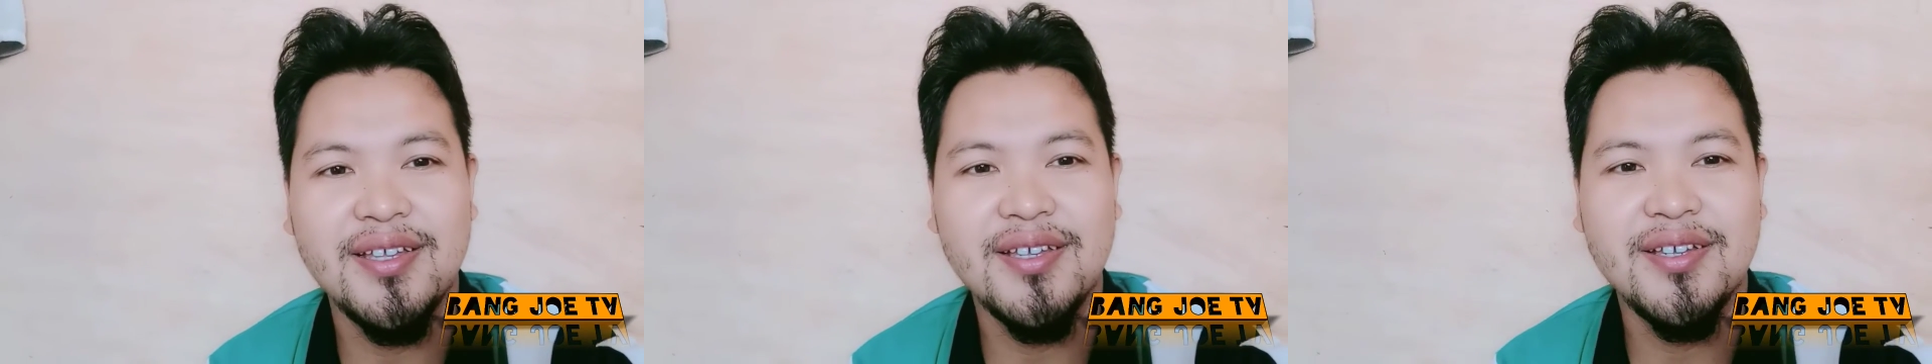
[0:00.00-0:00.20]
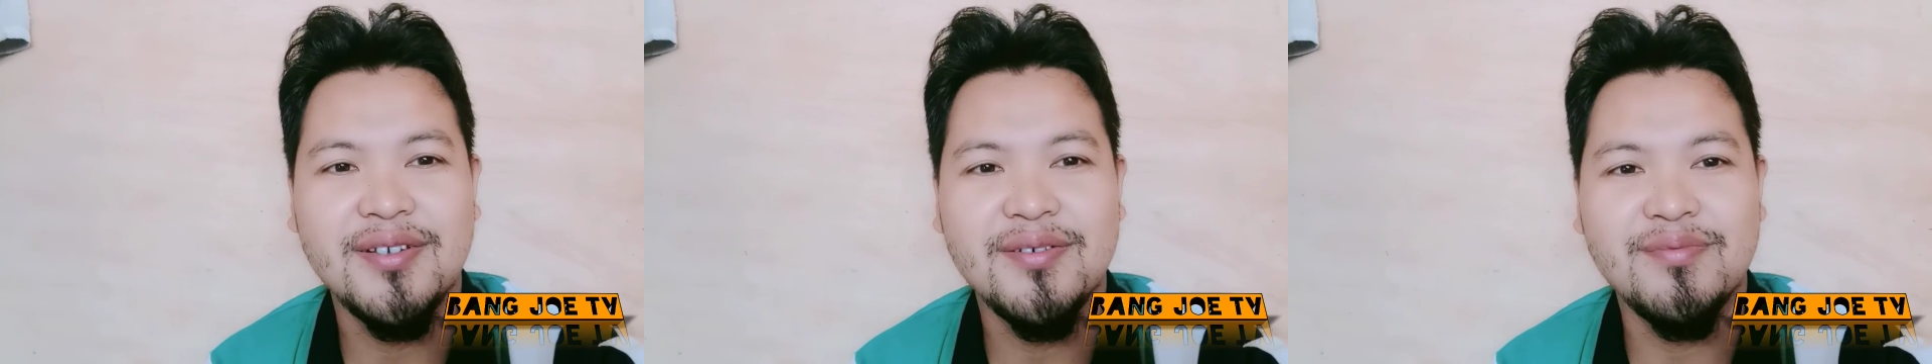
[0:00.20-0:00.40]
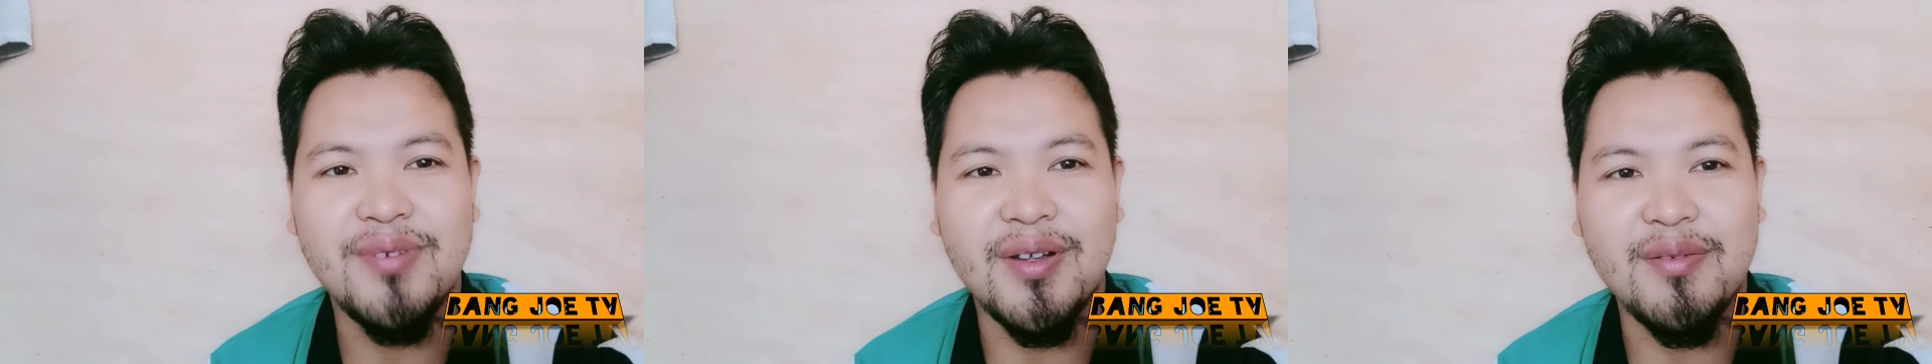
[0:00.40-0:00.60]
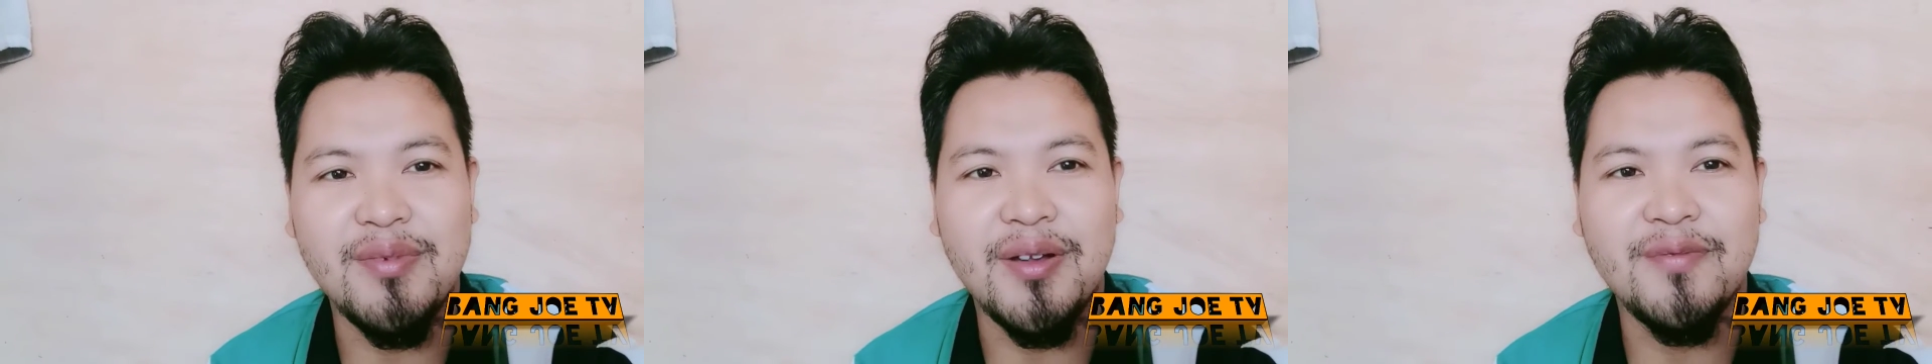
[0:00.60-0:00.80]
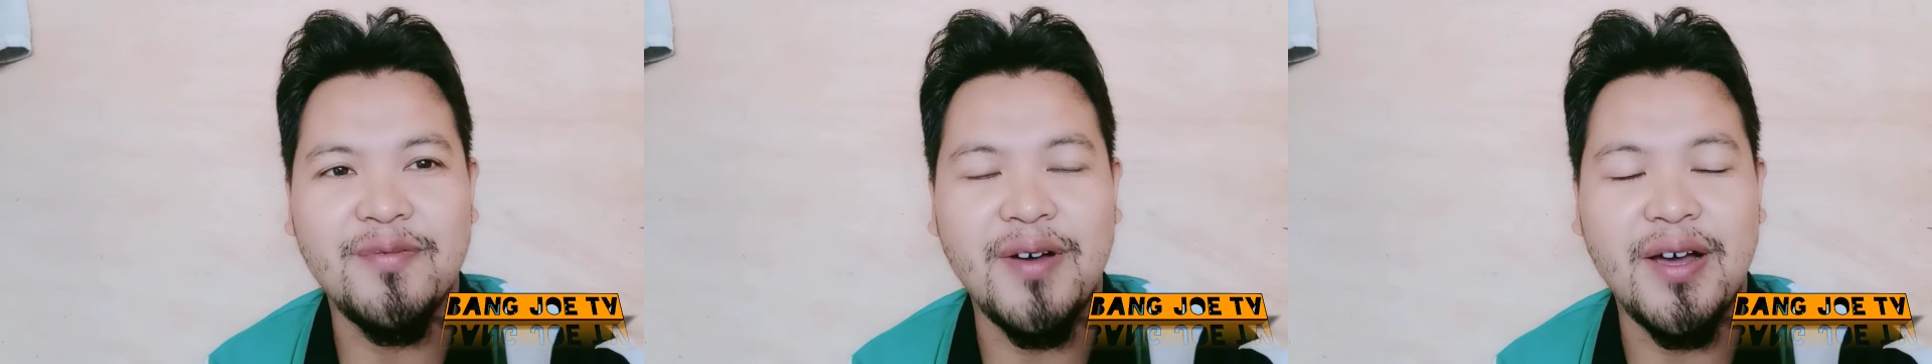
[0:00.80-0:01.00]

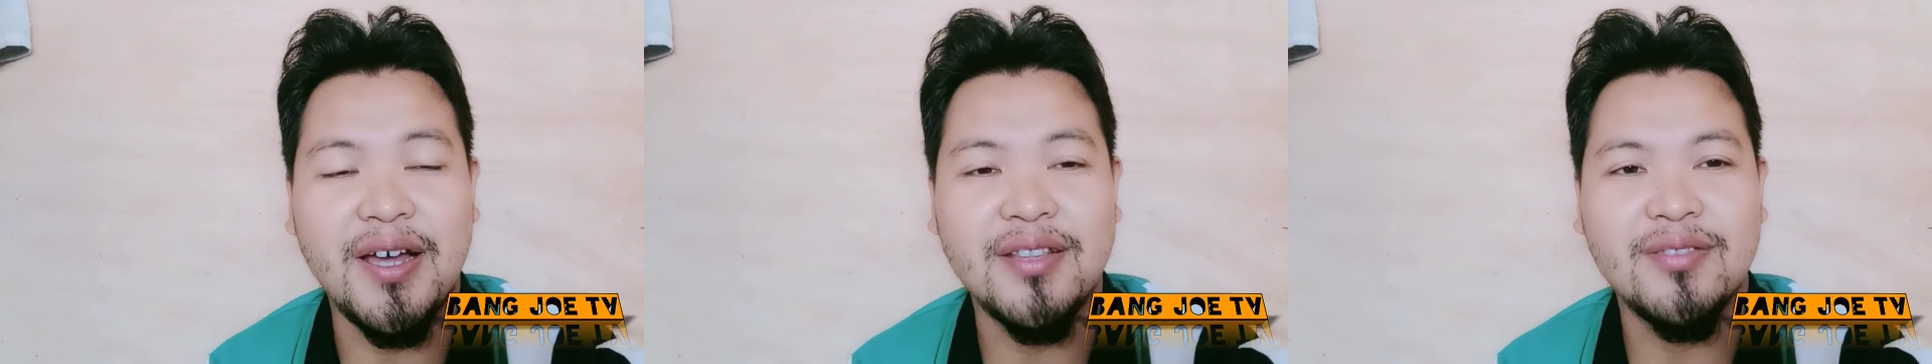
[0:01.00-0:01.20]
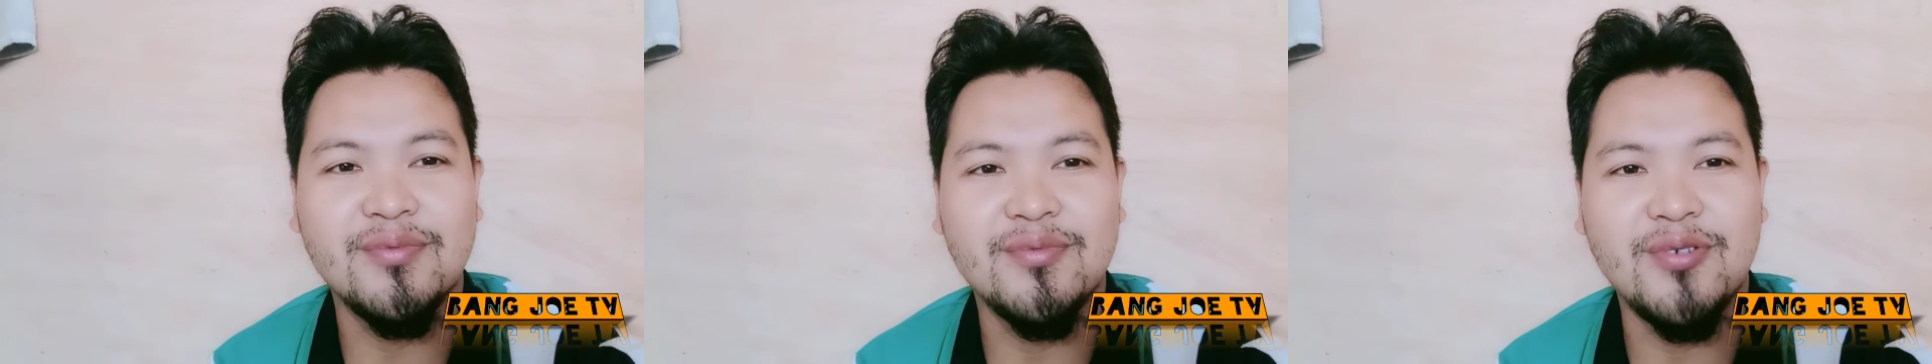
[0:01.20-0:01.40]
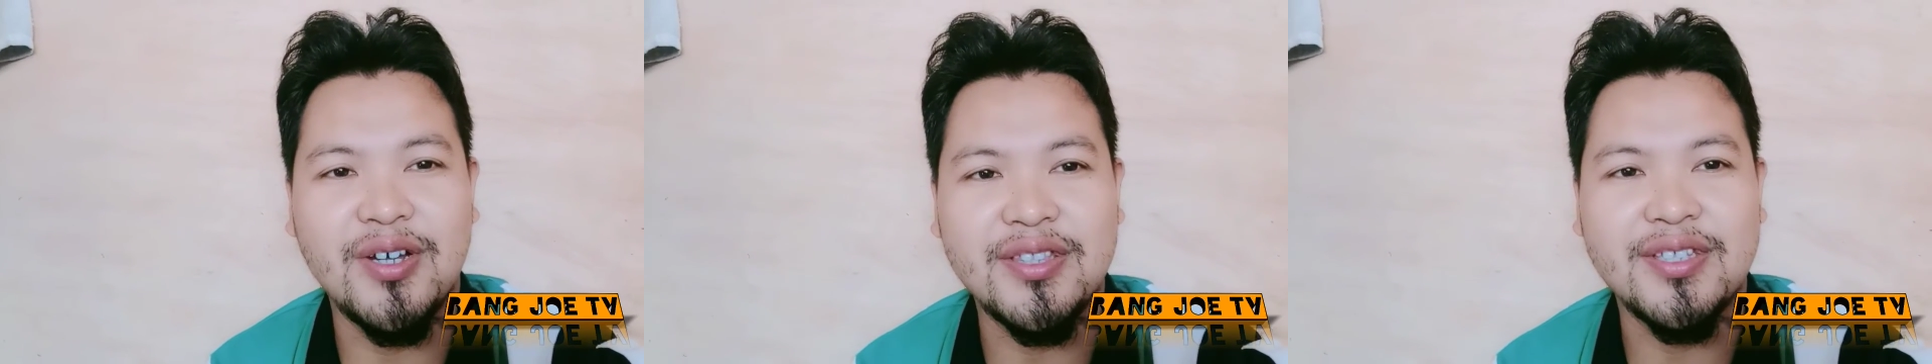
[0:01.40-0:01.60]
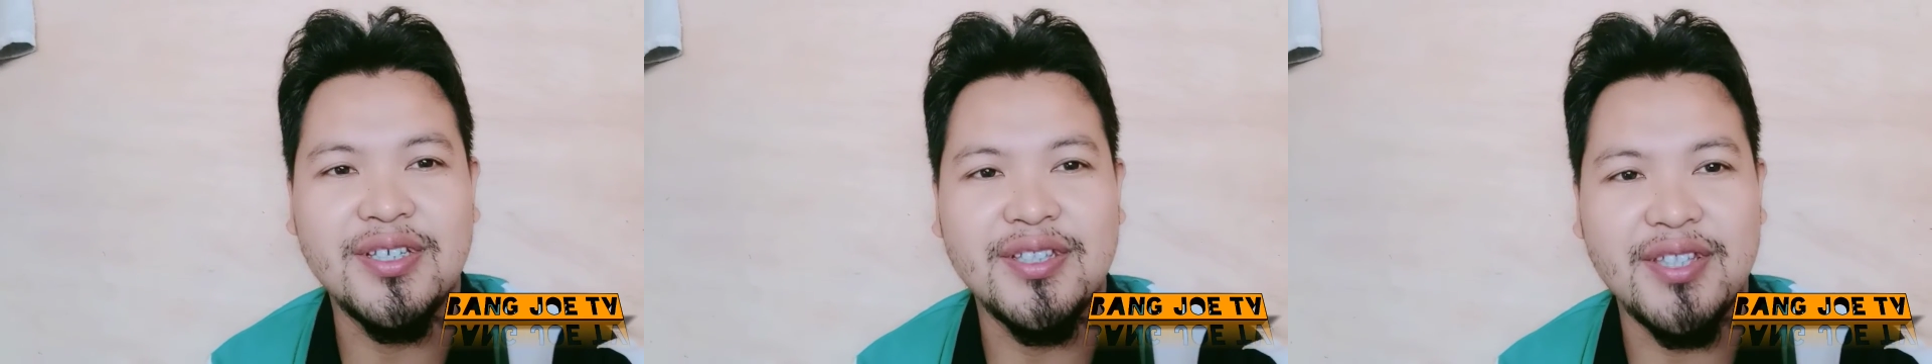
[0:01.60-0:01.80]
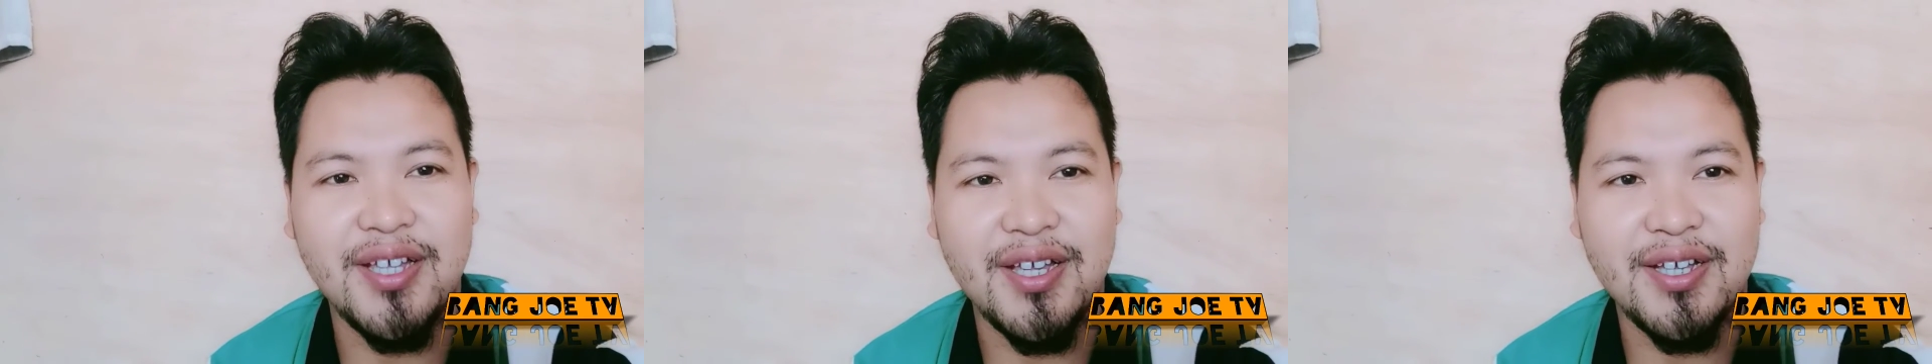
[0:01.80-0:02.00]
bermanfaat buat
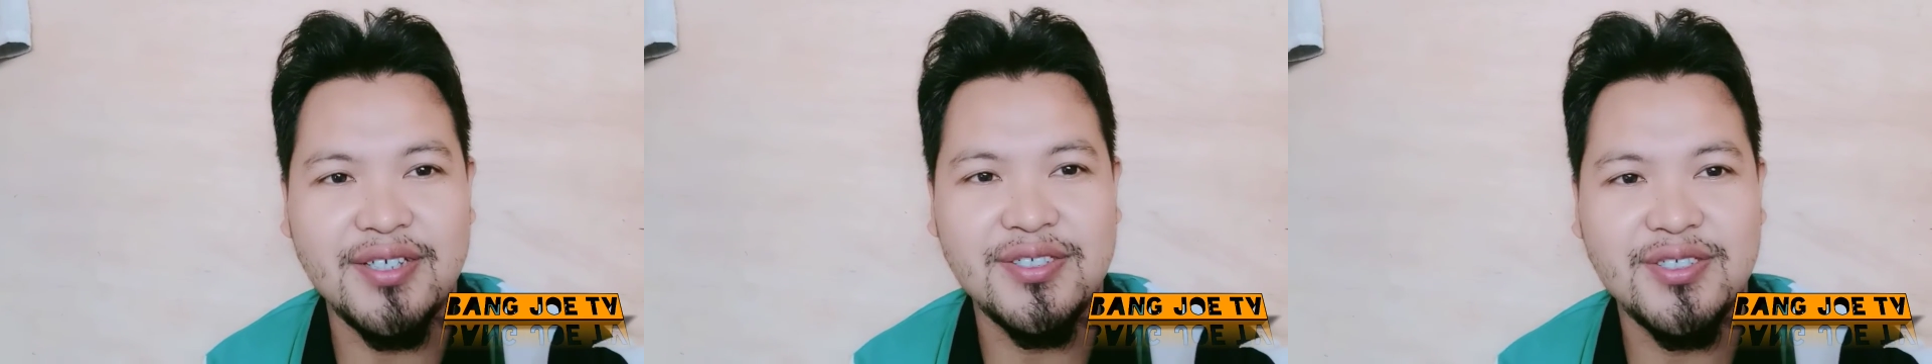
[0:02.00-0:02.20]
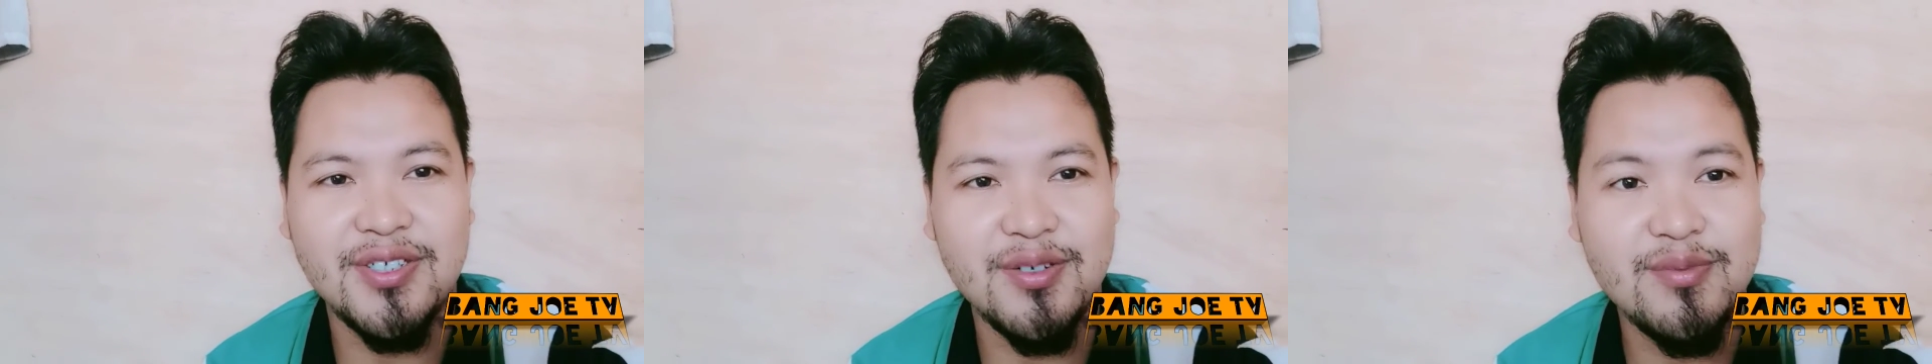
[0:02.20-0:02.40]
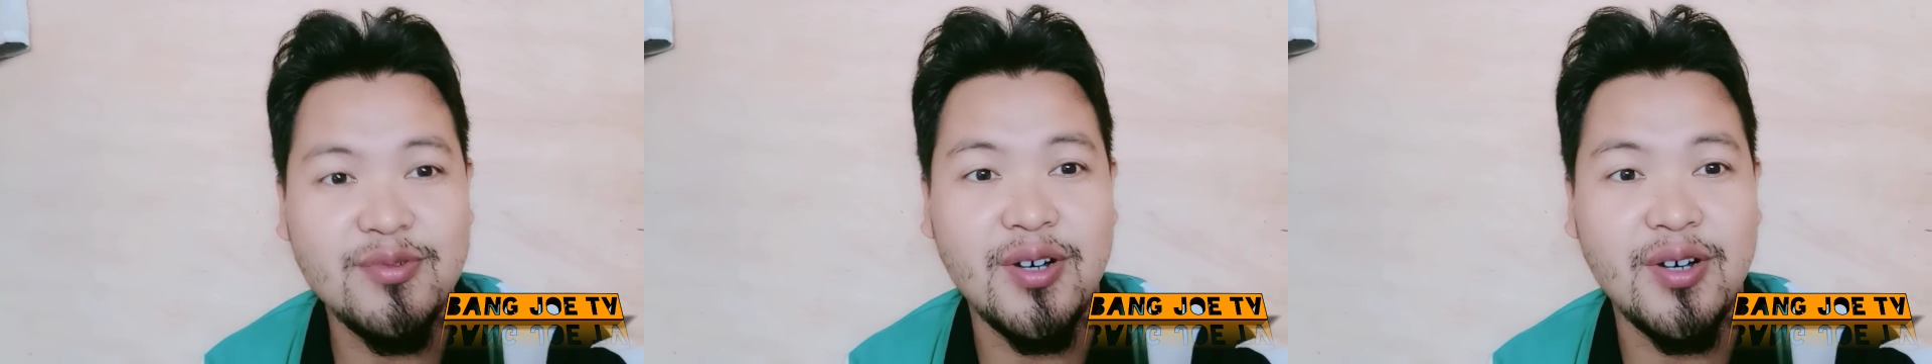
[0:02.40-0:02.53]
kita semua.